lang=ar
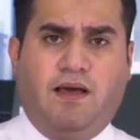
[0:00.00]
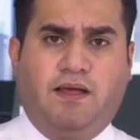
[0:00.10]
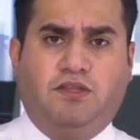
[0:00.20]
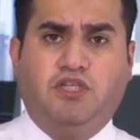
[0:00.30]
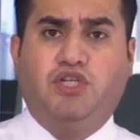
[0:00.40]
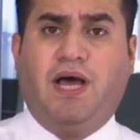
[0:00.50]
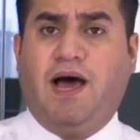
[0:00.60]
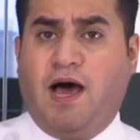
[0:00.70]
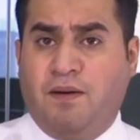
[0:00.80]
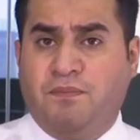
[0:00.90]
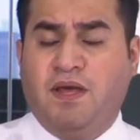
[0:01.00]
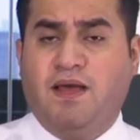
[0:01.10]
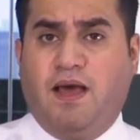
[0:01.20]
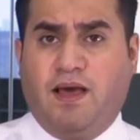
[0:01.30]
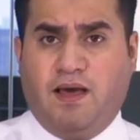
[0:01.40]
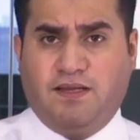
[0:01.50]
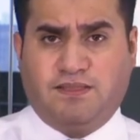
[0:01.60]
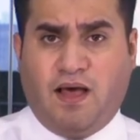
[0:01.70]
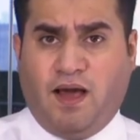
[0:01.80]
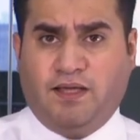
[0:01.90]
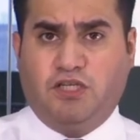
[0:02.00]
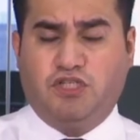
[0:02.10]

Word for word: اتجاه عام آه، صاعد